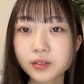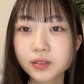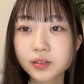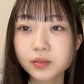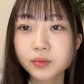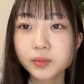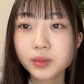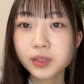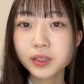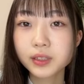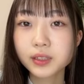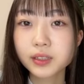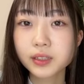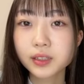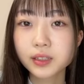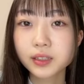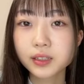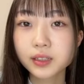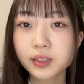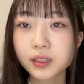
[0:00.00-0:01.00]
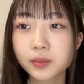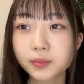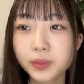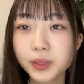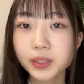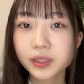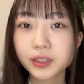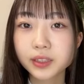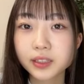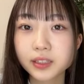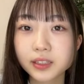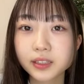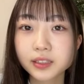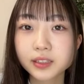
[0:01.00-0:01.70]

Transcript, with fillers: つみーたんあみやたんに